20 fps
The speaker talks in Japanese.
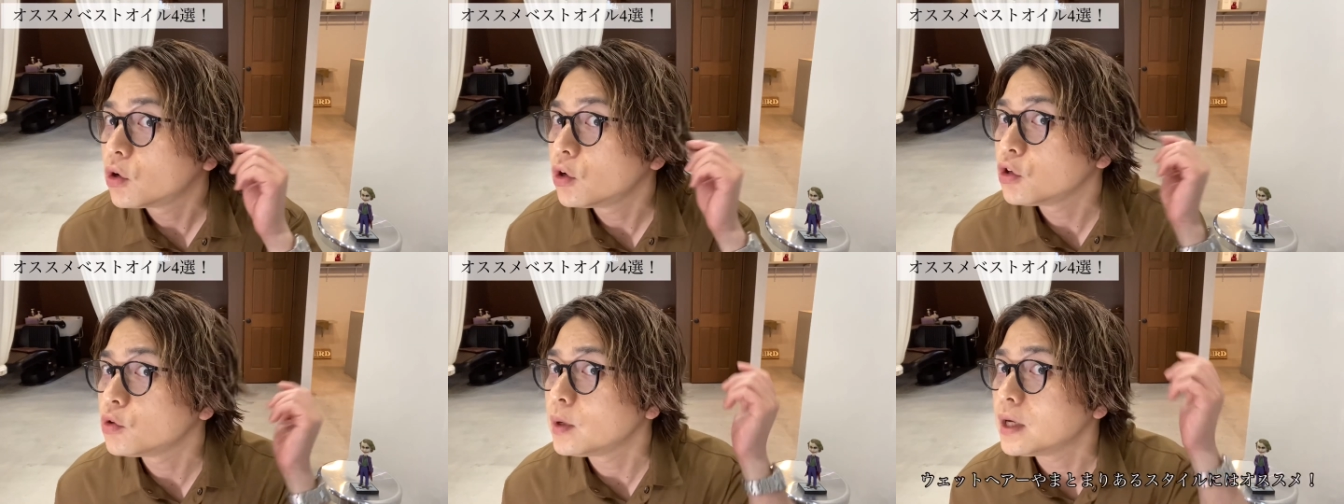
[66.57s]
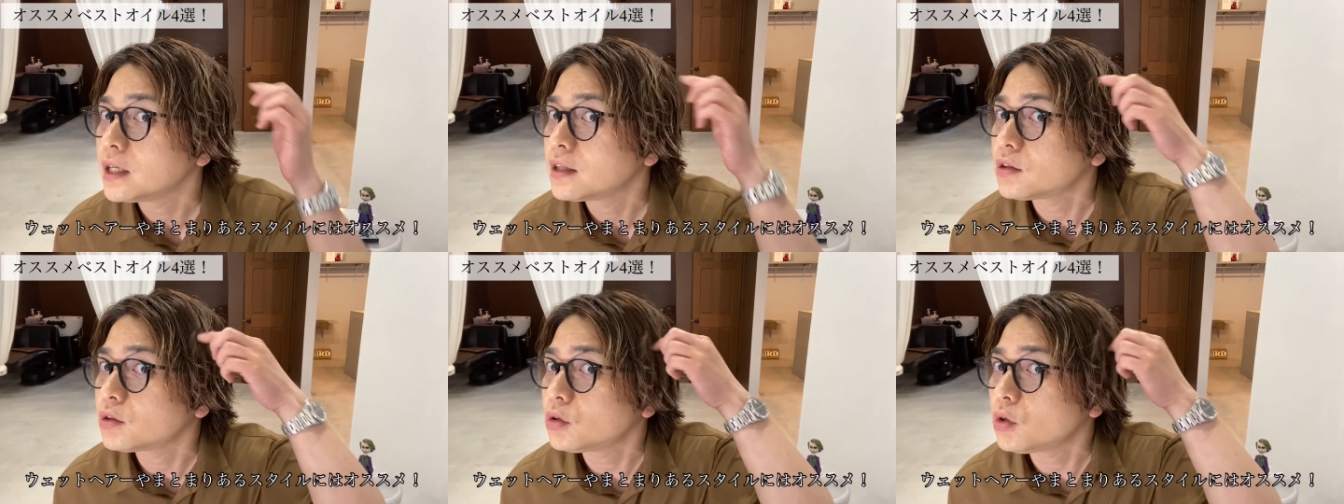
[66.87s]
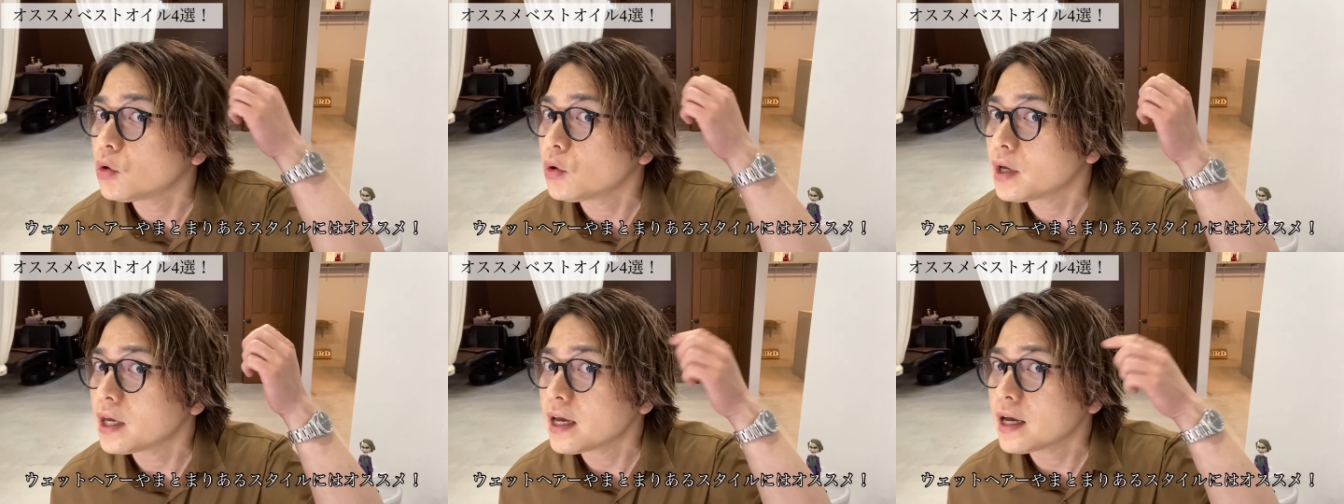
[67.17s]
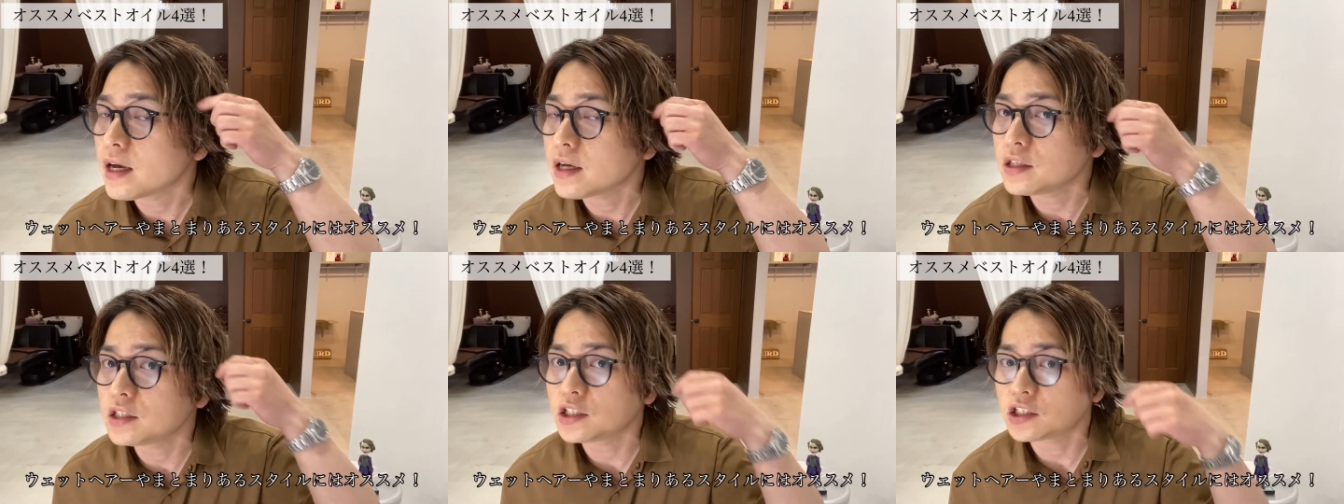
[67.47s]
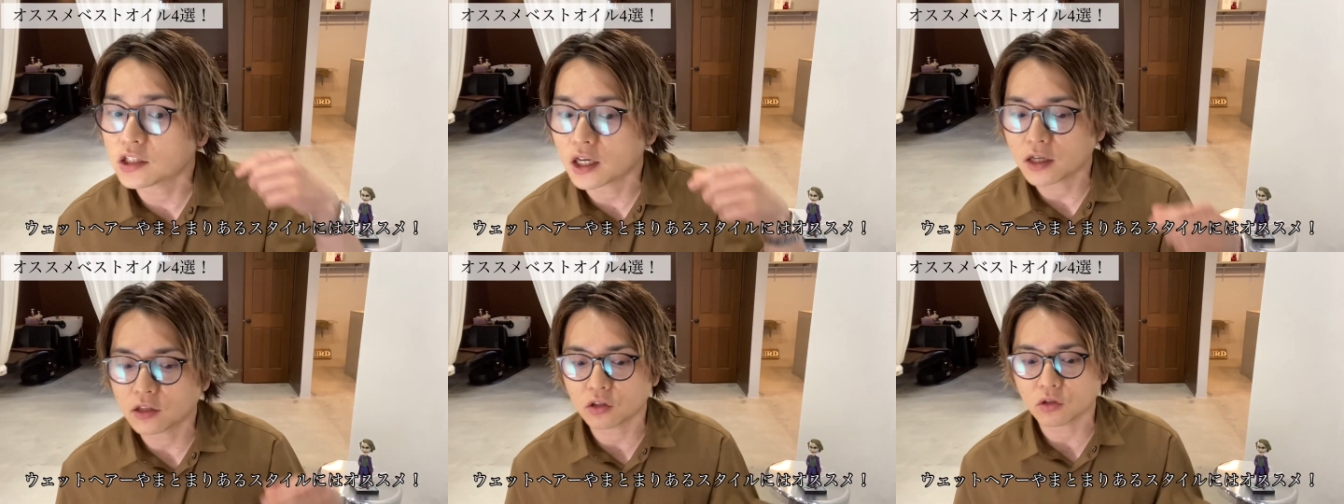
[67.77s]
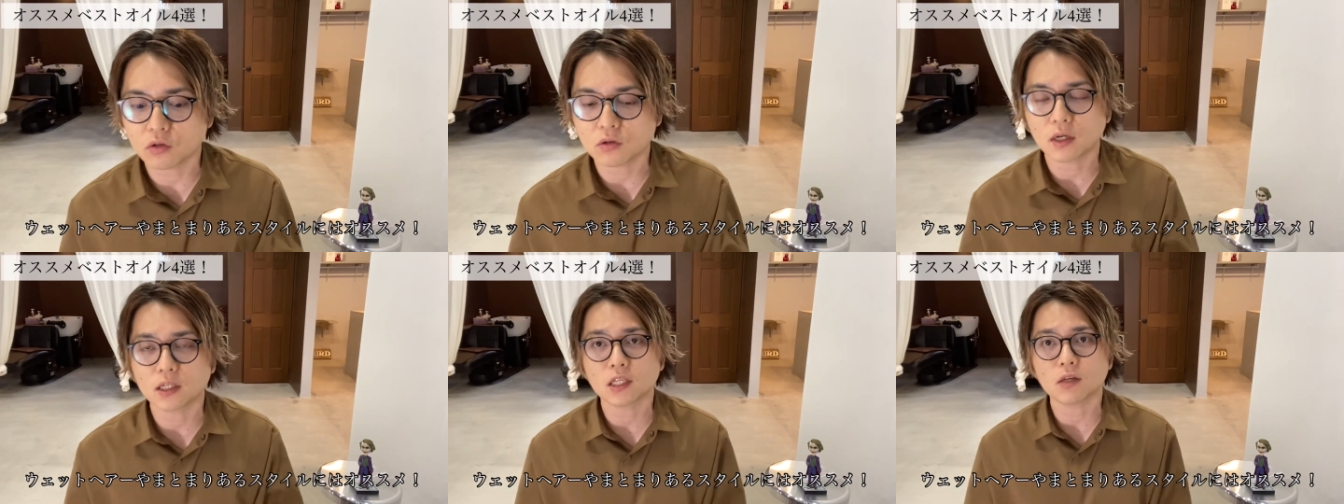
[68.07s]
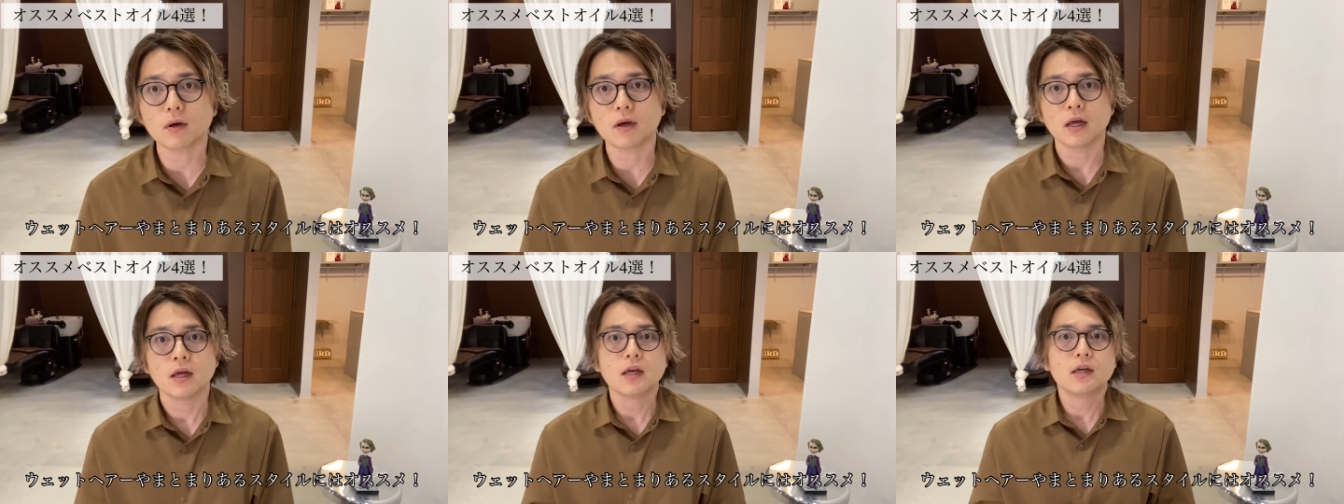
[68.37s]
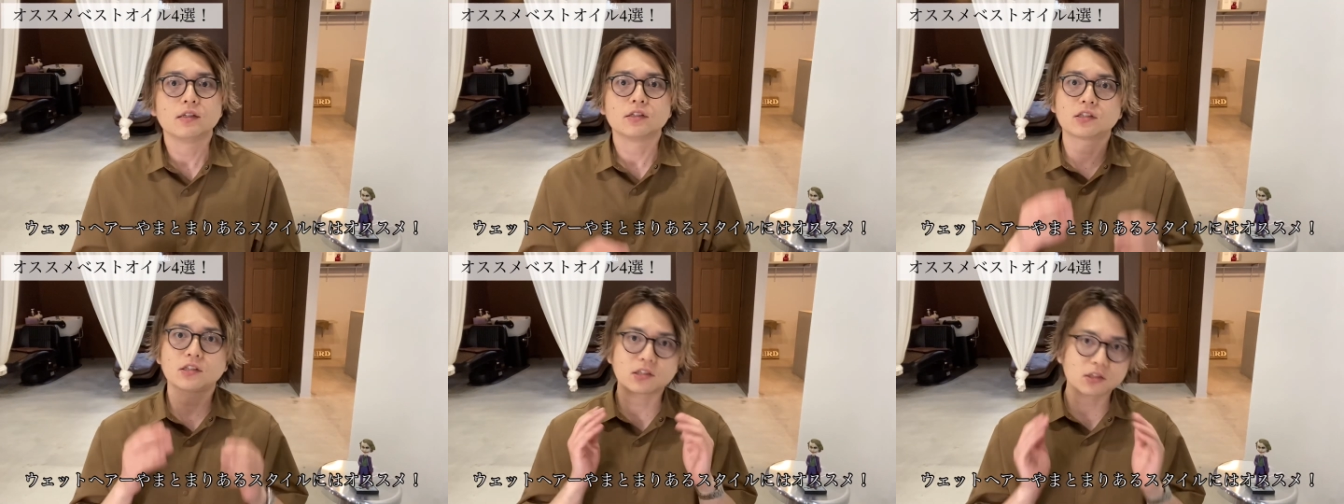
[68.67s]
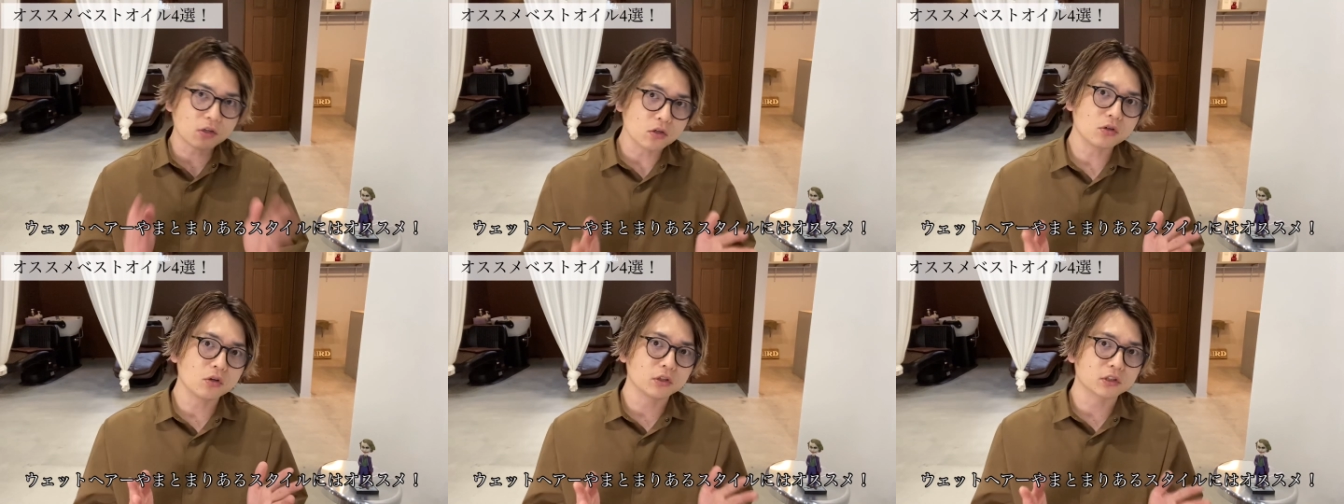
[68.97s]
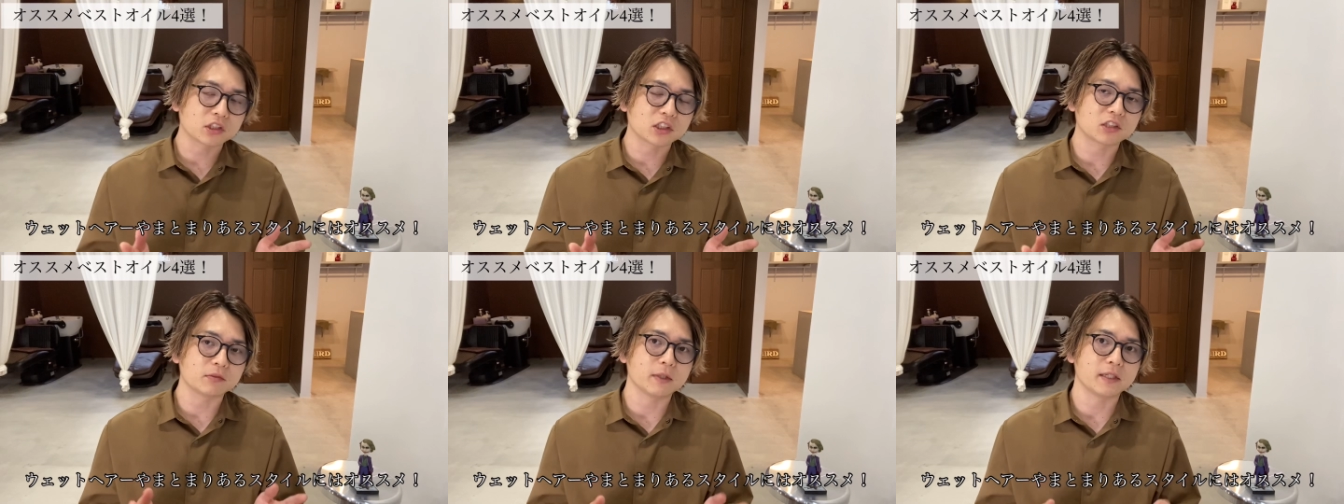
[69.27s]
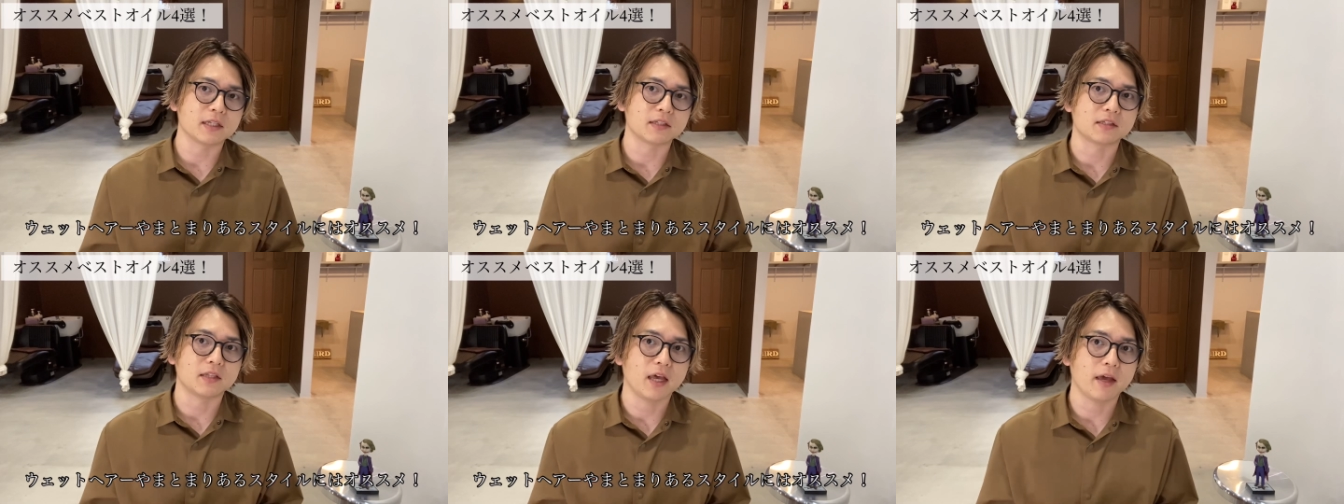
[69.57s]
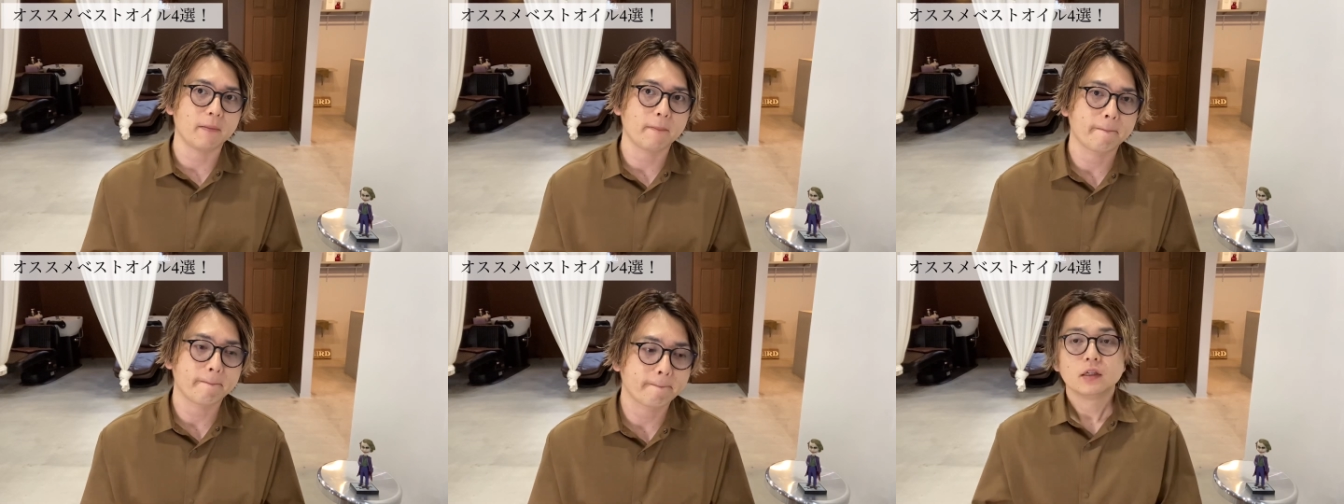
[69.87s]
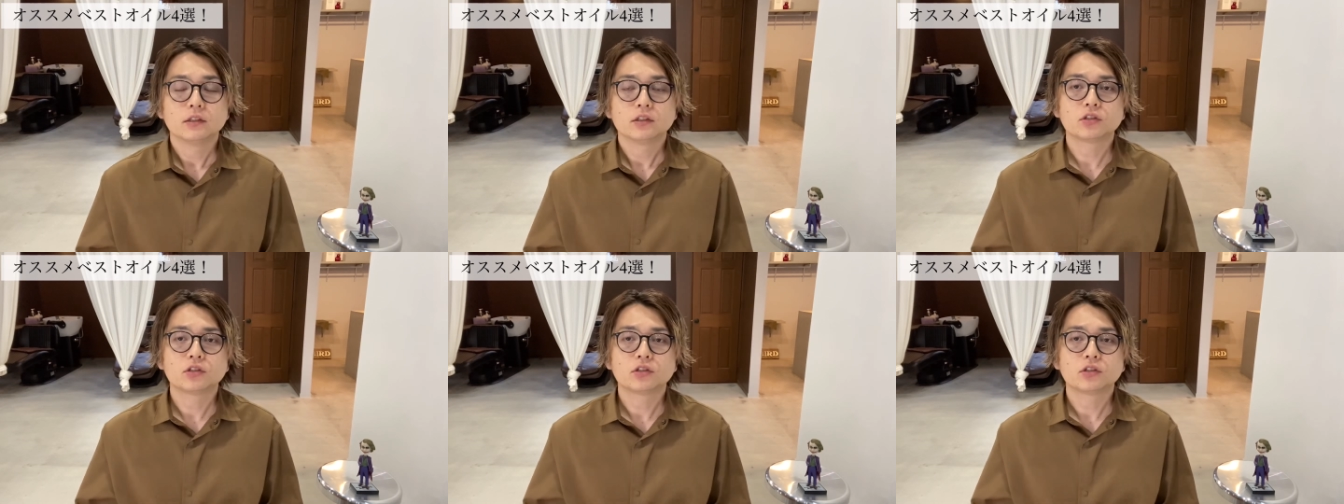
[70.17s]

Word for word: こういうウェットヘアにしたいという方は、すごくおすすめですね。